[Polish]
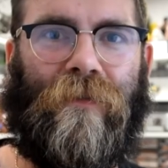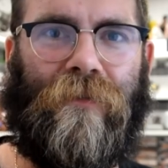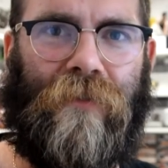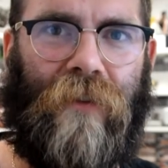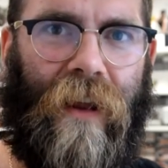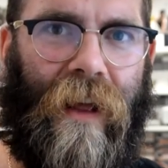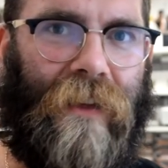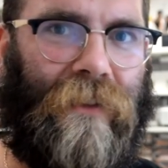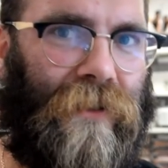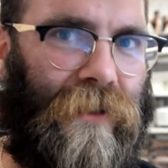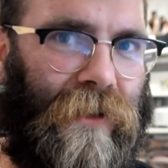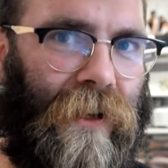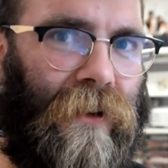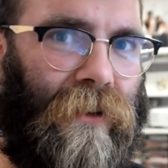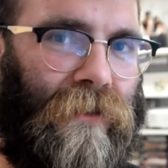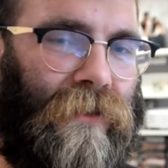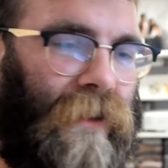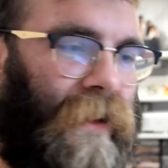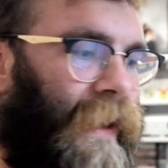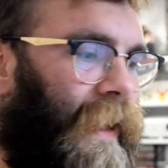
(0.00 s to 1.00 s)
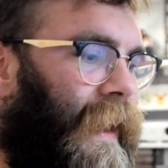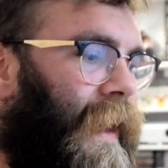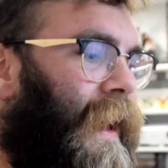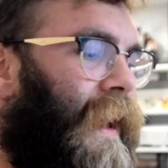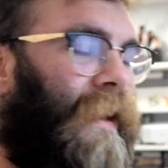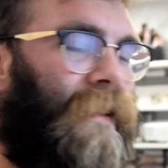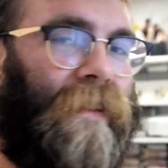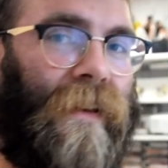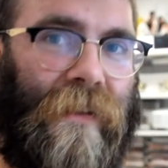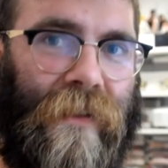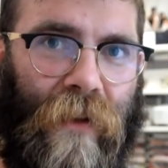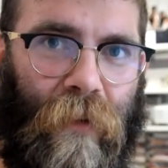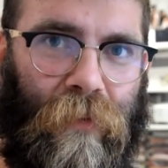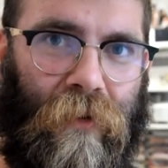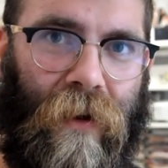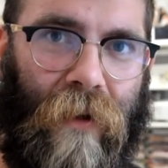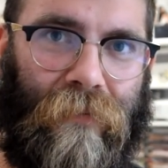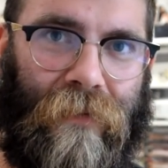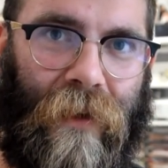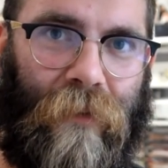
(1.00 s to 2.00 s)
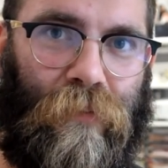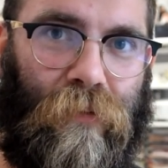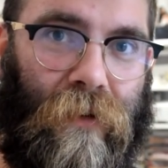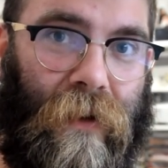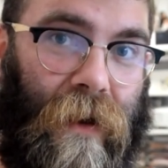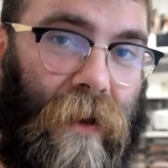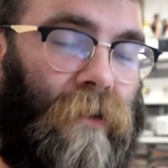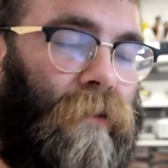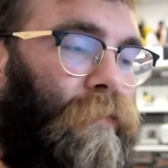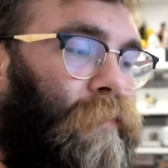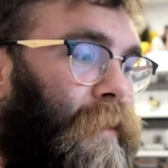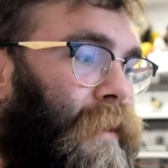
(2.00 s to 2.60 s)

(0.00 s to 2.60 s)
wczoraj 3 godziny nie zdobyłem tych pucharów,